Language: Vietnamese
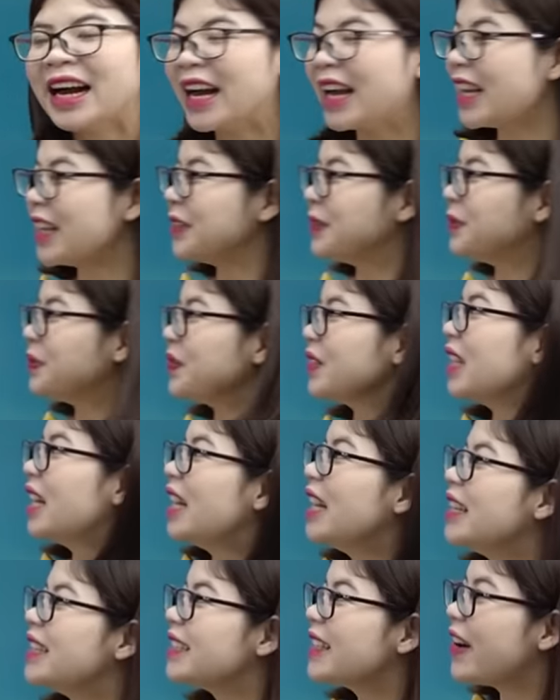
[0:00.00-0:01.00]
hay
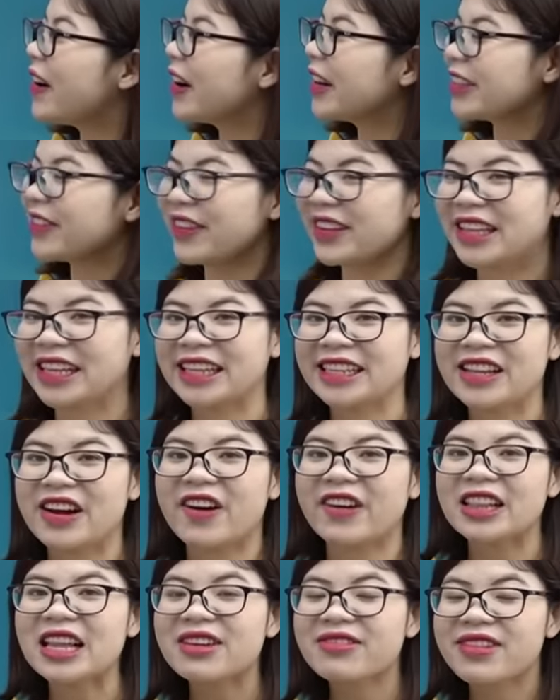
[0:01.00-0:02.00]
rồi vậy thì
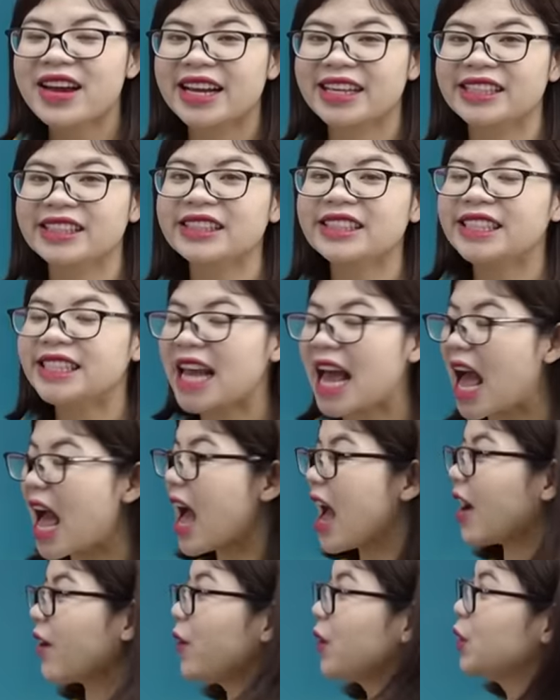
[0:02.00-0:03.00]
đó là về chữ
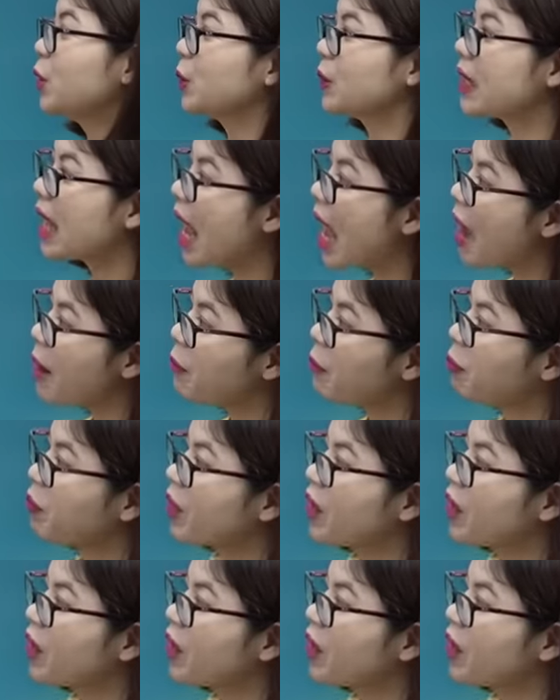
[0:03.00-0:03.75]
trà của chúng ta